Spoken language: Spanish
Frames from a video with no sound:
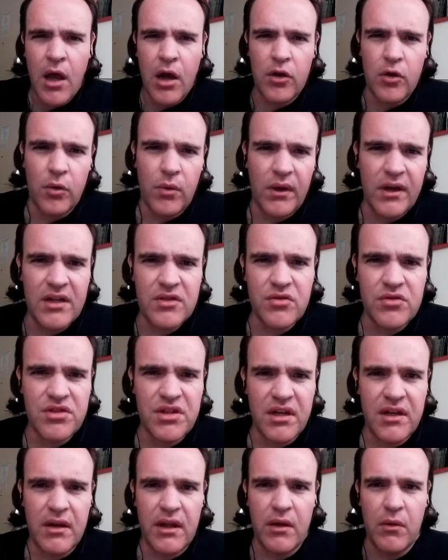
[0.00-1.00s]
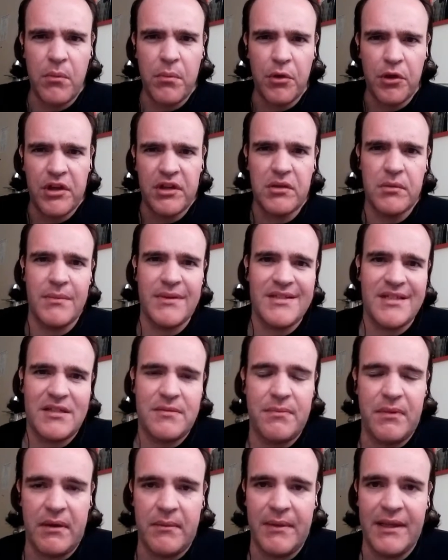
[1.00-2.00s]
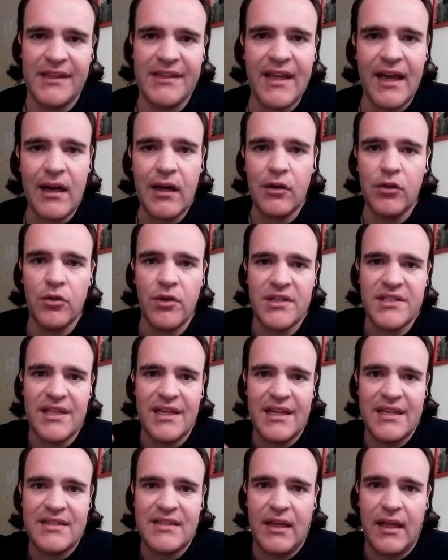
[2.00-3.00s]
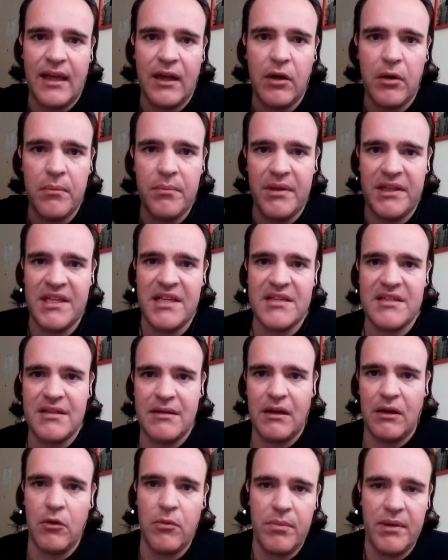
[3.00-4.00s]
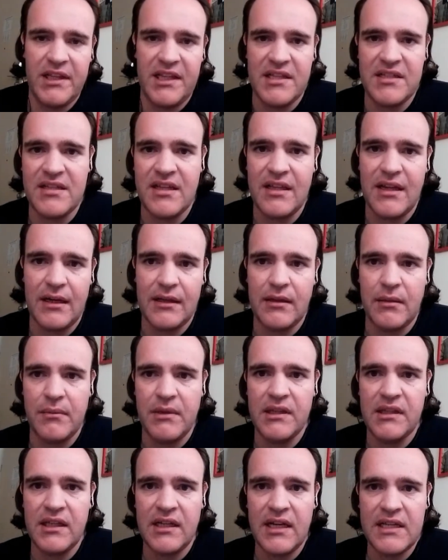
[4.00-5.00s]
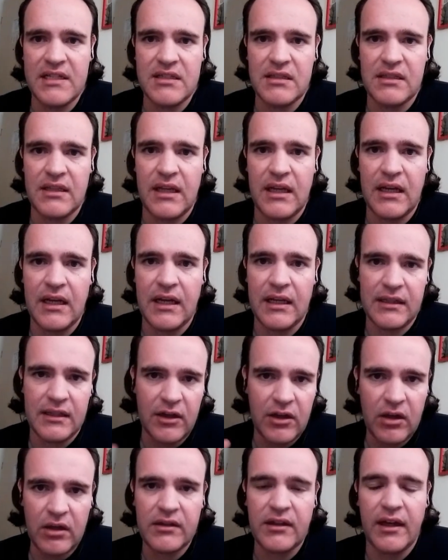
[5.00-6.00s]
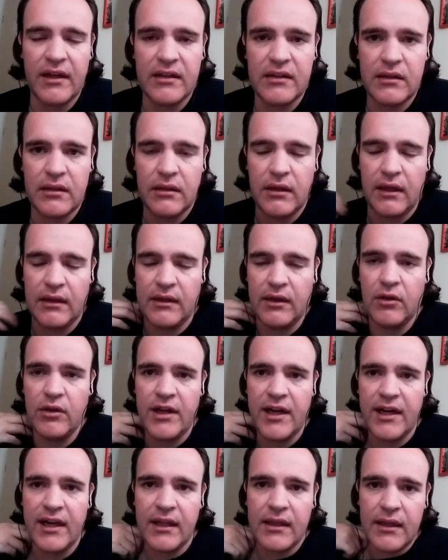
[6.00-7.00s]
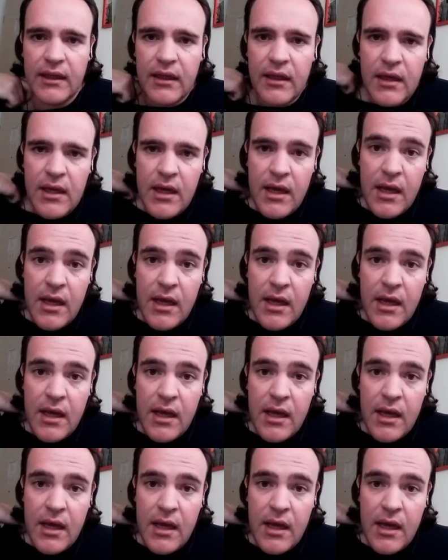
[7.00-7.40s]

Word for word: lo cual es un cine un poquito más experimental, no es el que está en competencia, directamente en esta categoría grande,